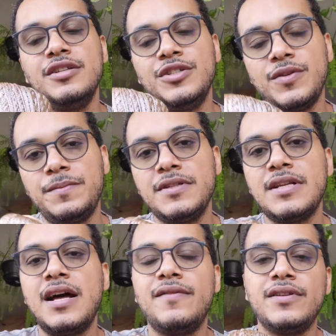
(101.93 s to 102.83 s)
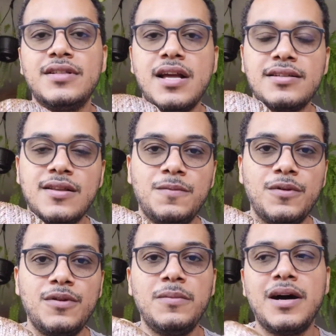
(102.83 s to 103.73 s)
gente vai desgastar um
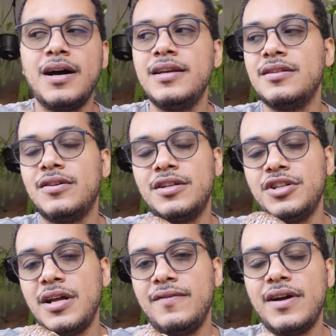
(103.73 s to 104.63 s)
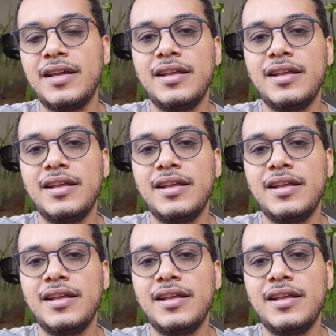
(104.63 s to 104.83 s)
pouquinho mais, na hora de lavar,